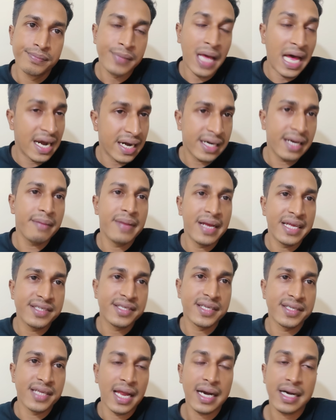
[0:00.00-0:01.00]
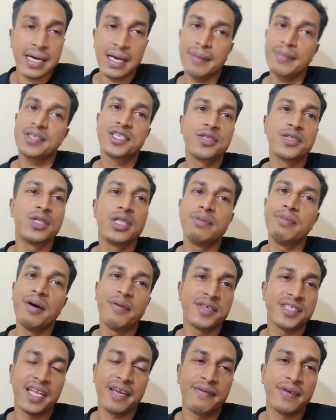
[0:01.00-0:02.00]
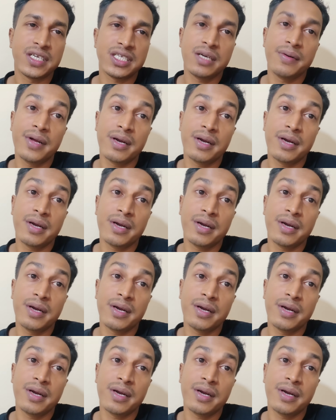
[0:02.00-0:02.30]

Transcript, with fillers: আরেকটা ম্যাচ আছে আরেকটা ম্যাচে যদি মামা চার পাঁচটা